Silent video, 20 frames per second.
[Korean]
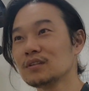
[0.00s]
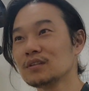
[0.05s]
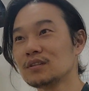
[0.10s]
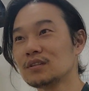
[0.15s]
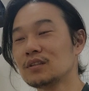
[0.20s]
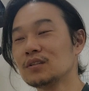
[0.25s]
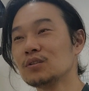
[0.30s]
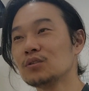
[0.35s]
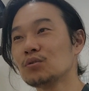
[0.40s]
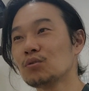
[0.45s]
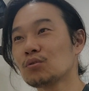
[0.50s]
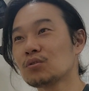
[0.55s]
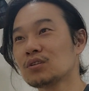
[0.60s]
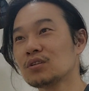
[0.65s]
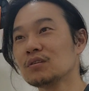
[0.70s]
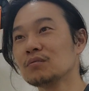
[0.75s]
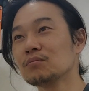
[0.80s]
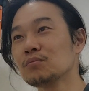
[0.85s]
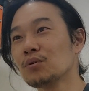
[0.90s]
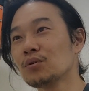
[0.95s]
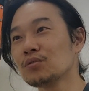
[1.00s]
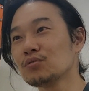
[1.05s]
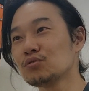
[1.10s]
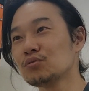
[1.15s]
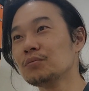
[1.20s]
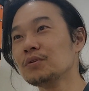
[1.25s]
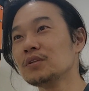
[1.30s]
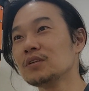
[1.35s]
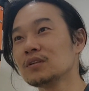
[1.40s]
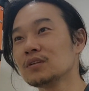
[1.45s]
등록 등본,
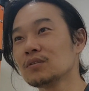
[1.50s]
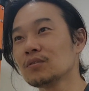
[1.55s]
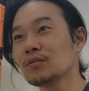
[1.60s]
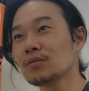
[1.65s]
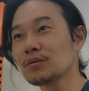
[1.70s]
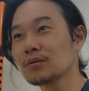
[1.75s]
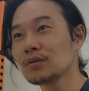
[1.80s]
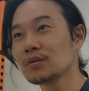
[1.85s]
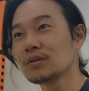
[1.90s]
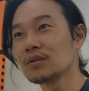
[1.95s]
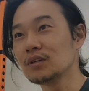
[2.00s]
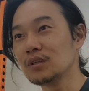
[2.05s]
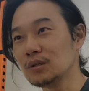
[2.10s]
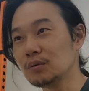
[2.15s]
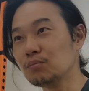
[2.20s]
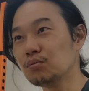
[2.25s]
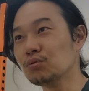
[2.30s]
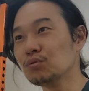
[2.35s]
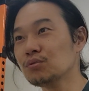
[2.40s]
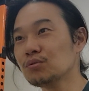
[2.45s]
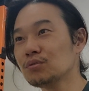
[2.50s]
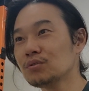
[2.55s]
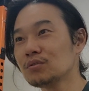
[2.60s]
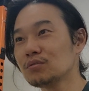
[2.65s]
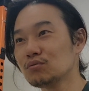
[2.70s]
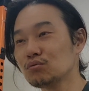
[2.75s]
주민등록 2부,